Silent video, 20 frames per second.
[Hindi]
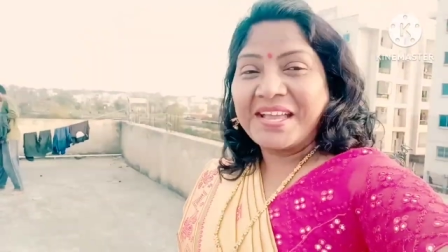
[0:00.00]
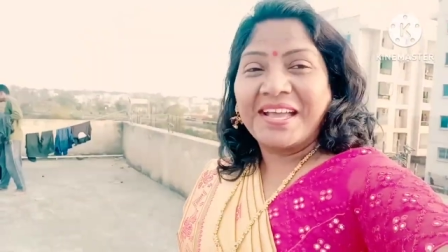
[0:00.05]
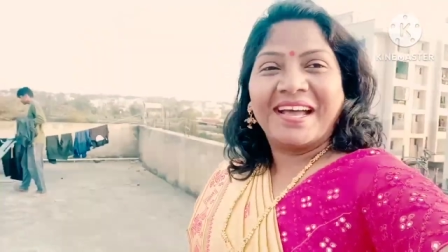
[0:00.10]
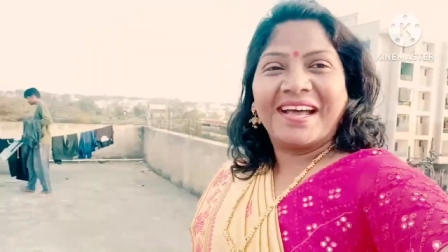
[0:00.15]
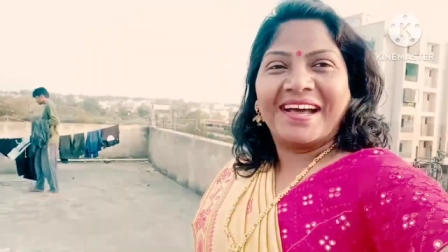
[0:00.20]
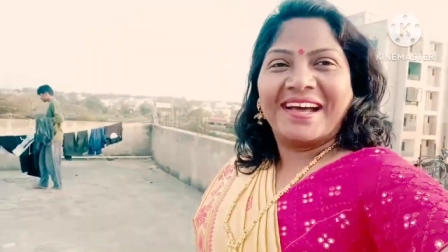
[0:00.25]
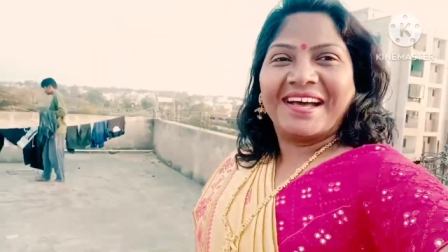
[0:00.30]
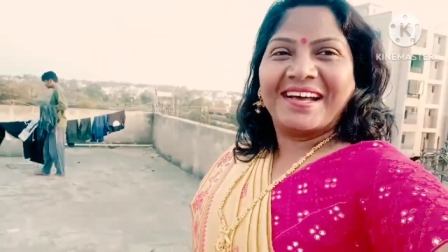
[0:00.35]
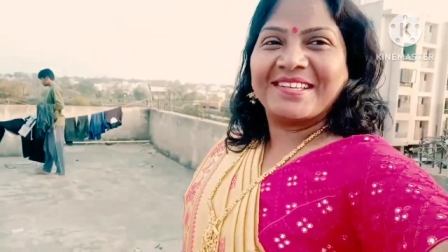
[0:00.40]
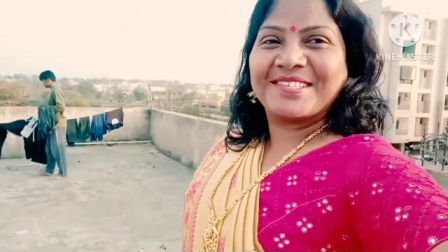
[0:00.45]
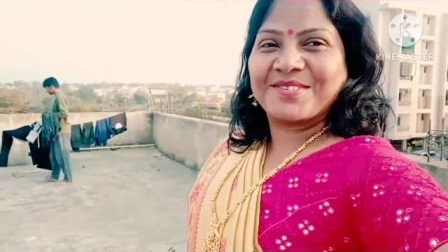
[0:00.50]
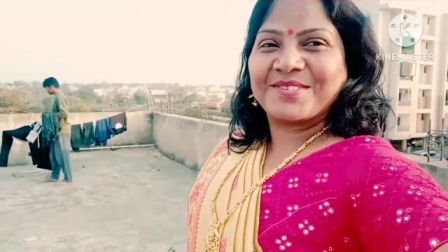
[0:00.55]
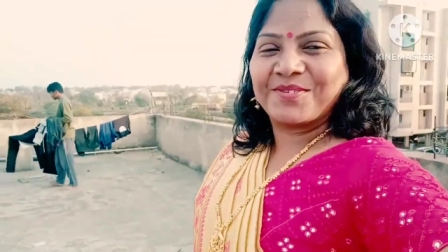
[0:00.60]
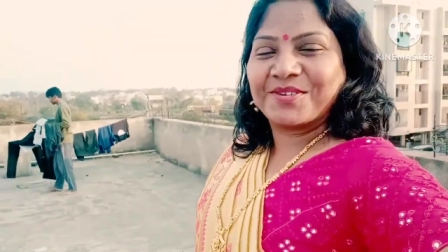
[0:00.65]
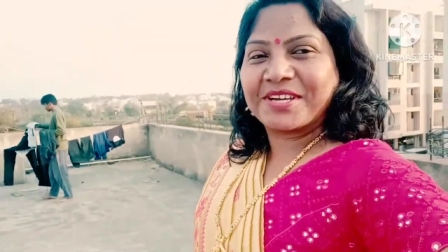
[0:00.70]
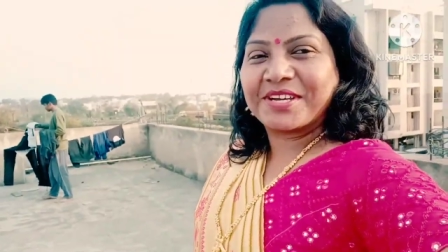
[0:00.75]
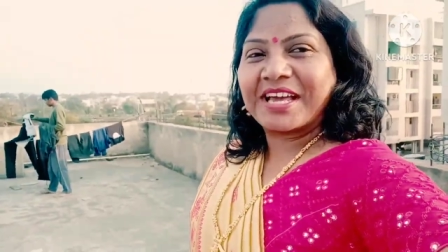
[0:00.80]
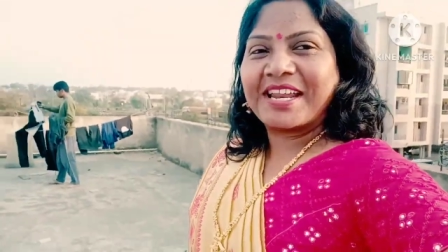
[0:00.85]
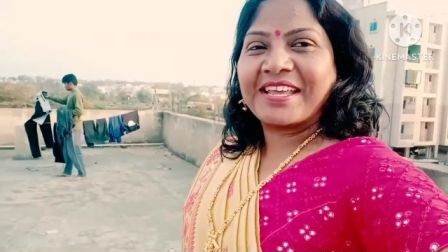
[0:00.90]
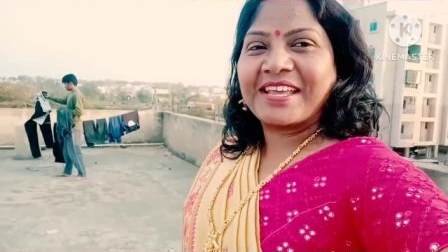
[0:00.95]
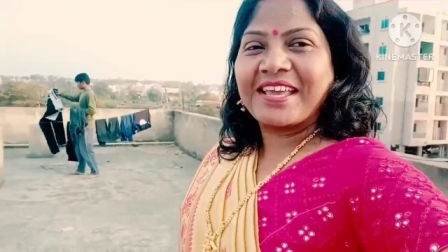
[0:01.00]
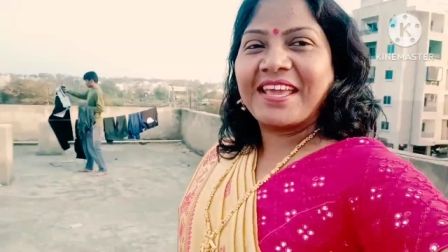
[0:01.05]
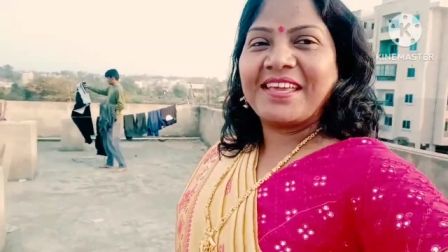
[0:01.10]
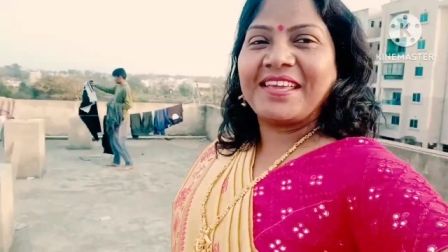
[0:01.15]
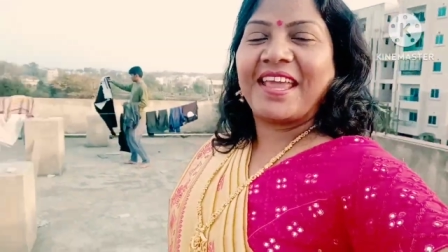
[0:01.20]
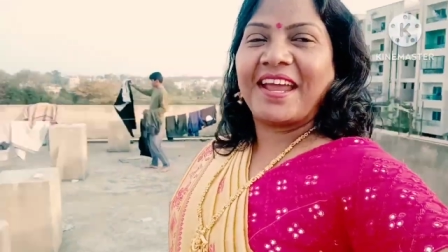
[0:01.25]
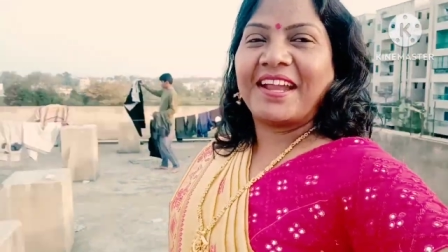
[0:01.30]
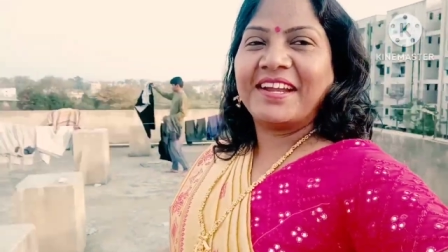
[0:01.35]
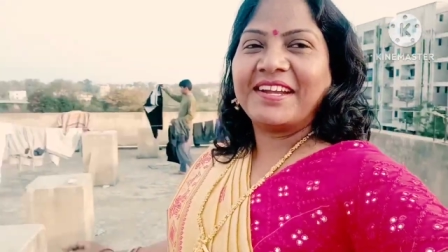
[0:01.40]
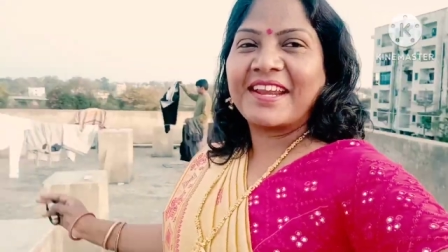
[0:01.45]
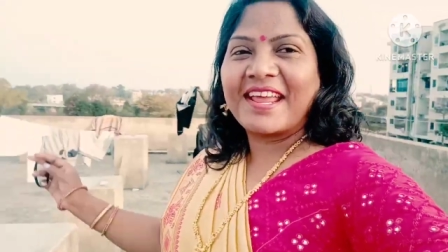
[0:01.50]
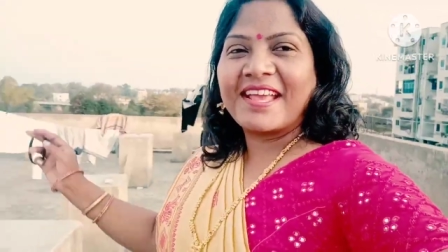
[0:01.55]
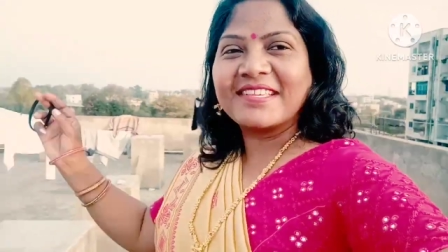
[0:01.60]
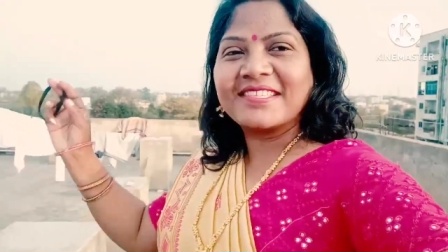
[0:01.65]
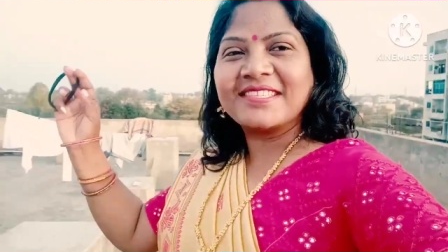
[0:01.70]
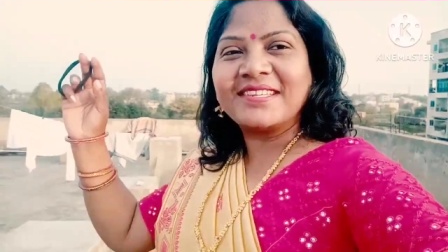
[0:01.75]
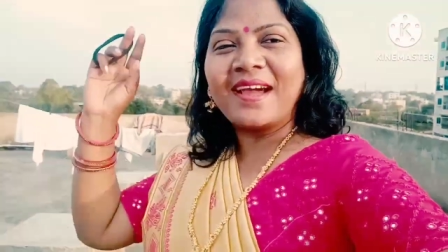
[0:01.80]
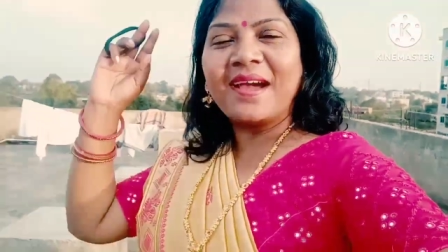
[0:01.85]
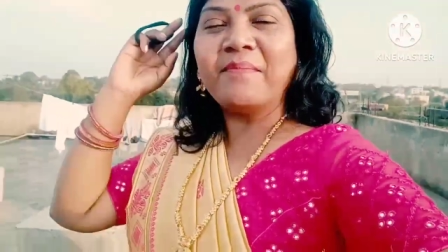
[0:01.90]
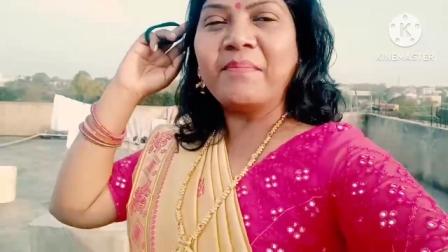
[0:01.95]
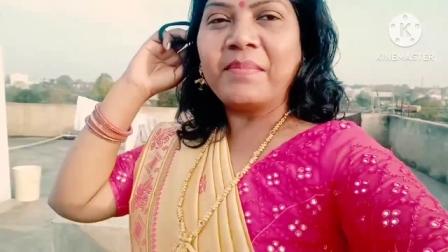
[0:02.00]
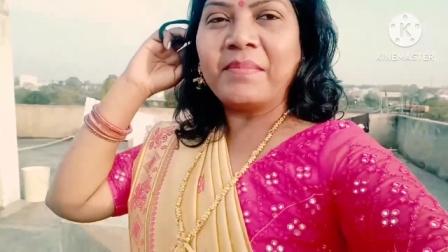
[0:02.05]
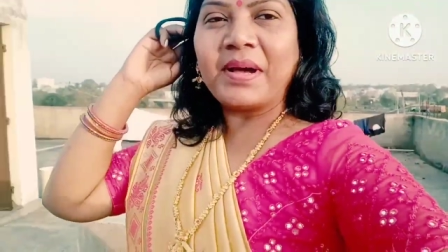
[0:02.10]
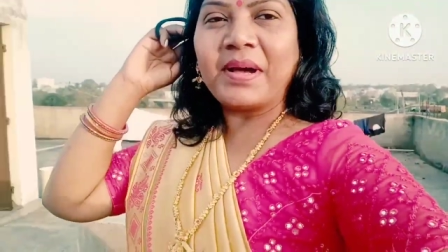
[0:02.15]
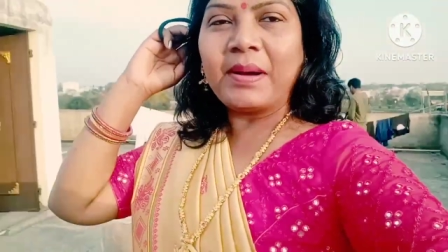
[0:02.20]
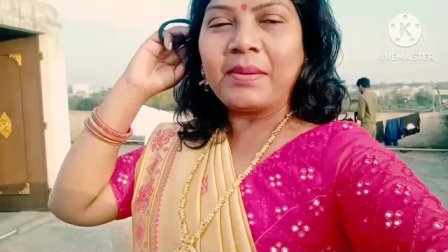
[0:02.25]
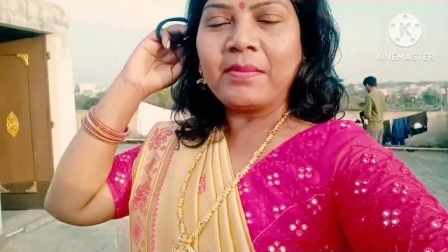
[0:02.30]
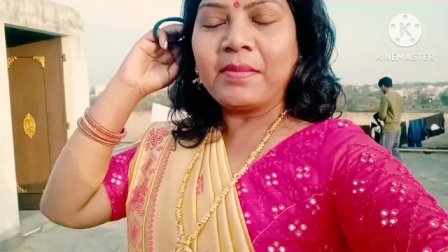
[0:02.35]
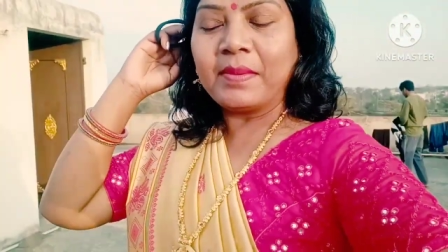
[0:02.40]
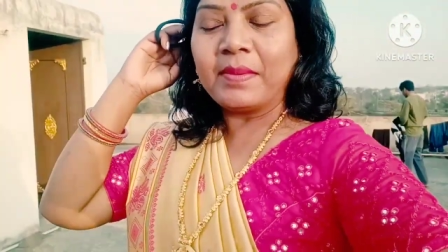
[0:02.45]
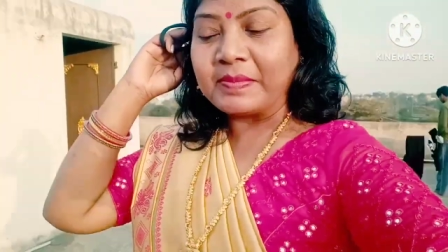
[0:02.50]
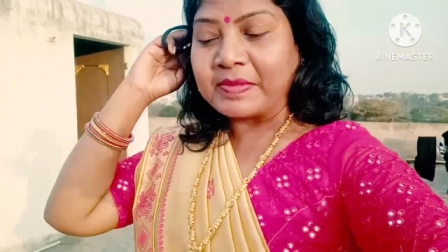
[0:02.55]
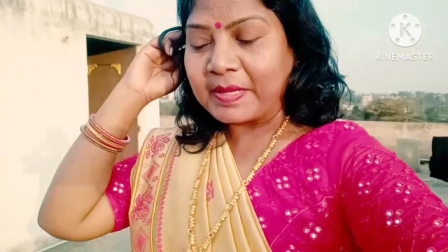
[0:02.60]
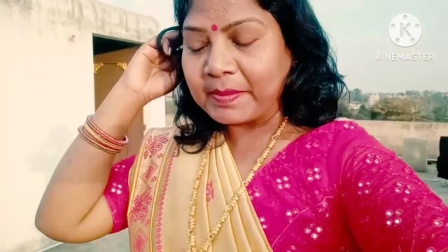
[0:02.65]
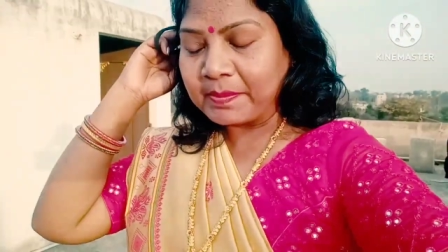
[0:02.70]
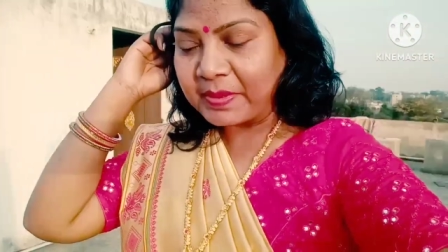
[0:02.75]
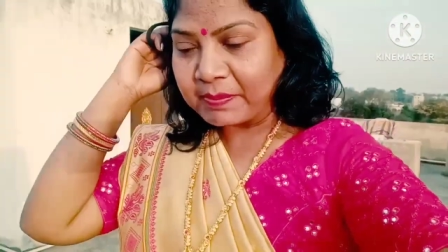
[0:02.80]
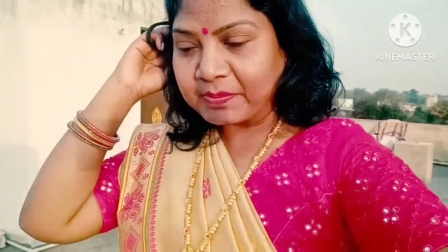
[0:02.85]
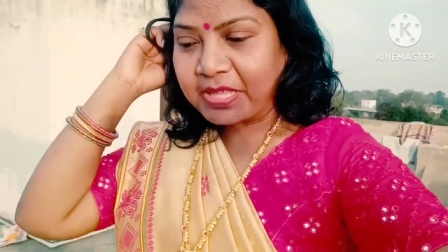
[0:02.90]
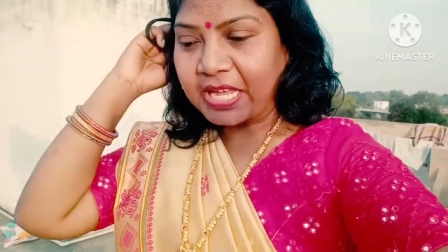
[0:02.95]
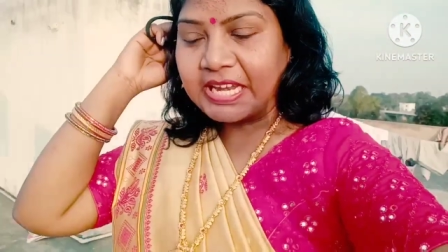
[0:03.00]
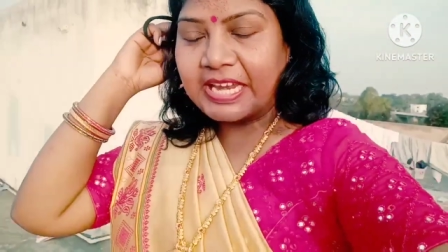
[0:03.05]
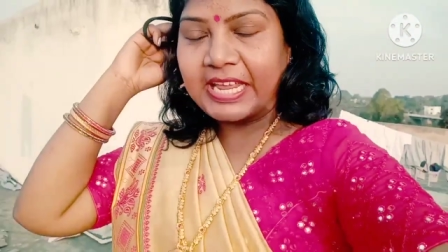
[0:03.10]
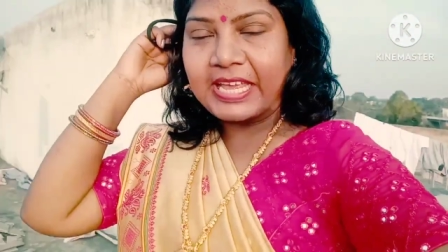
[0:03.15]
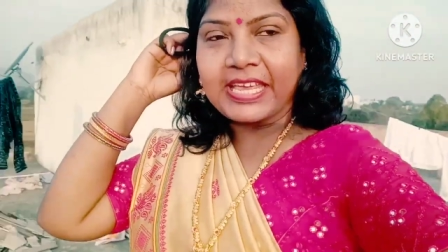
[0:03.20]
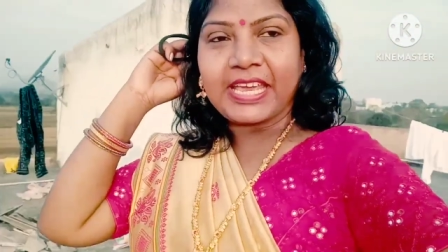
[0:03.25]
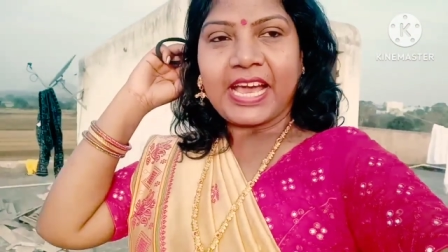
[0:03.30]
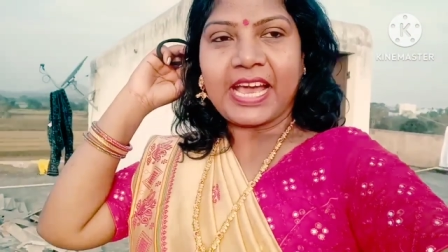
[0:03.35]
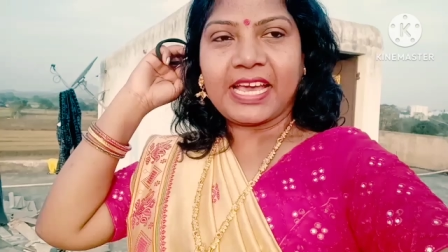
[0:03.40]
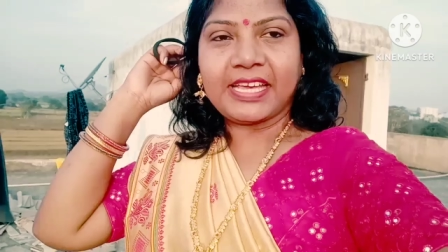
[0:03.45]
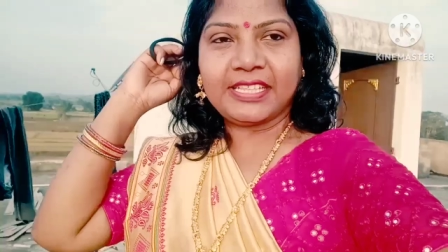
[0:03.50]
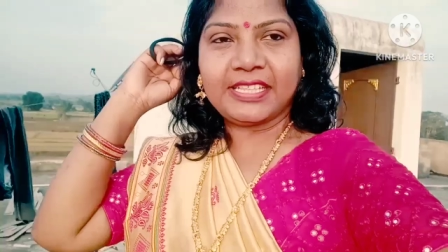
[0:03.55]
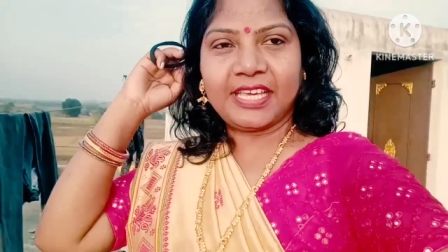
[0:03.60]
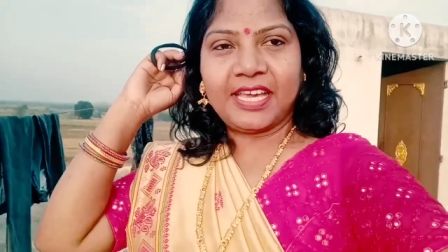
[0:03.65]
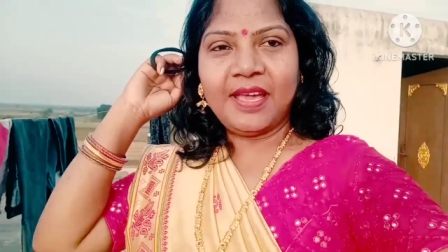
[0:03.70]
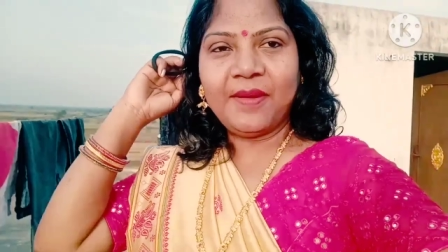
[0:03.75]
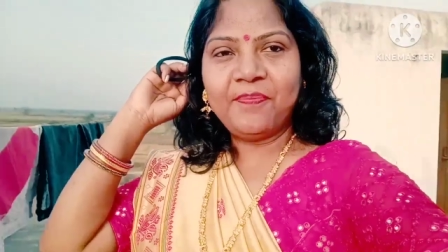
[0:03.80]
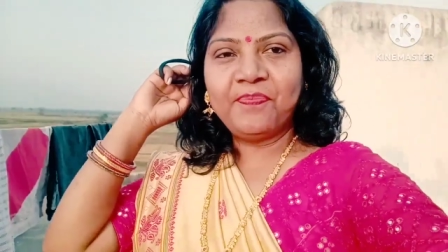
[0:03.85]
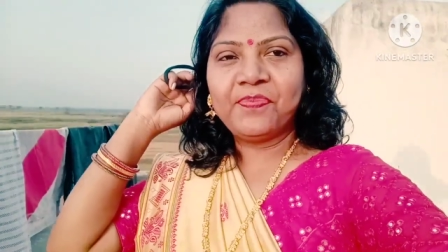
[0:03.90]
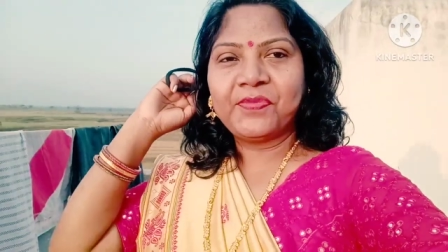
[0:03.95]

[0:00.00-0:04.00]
आ, शूट करेंगे ये ड्रेस ना ममता ममता लेके आई थी